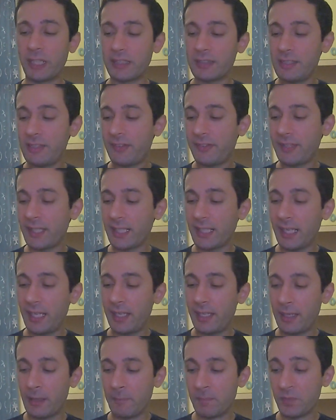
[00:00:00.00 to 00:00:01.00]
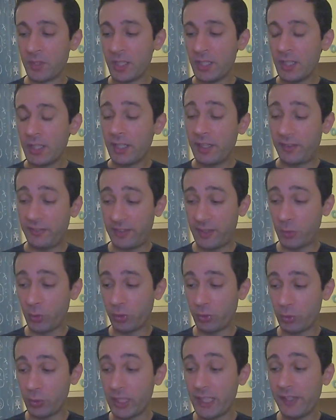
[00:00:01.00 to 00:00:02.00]
un artista che, che,
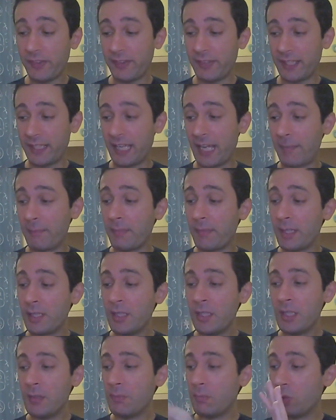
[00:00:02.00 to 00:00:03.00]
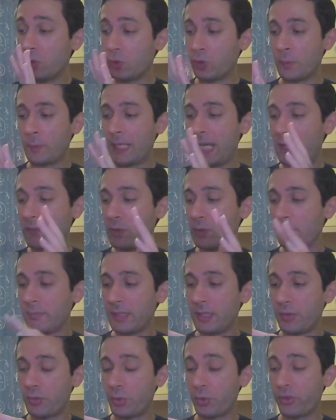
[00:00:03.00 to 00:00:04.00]
seguo su Instagram, molto bravo,
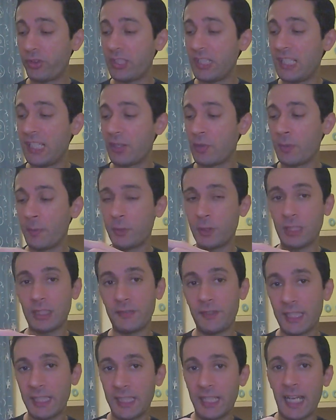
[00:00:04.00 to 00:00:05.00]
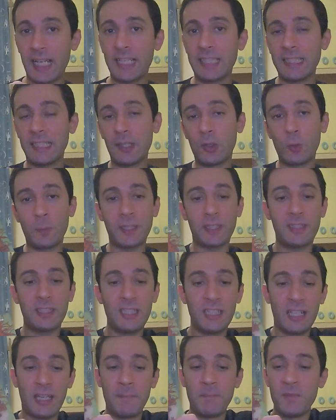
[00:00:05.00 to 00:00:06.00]
il suo stile come potete vedere anche dalla
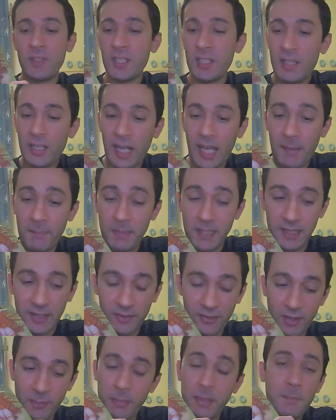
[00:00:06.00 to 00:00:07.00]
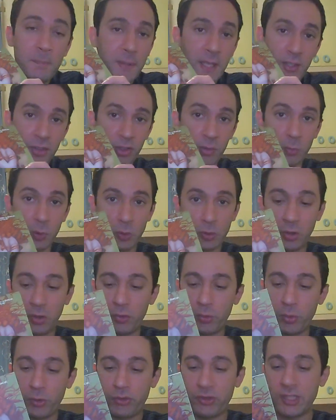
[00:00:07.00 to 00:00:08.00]
copertina è bellissimo, a me piace molto
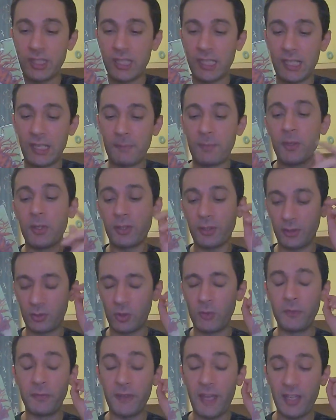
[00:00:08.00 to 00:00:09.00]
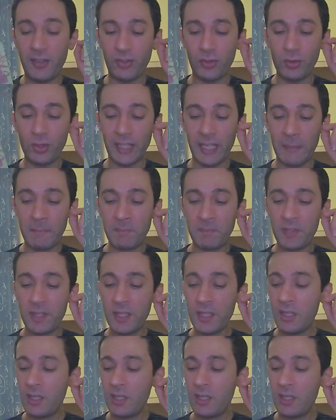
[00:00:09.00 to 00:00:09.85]
il suo stile, confesso che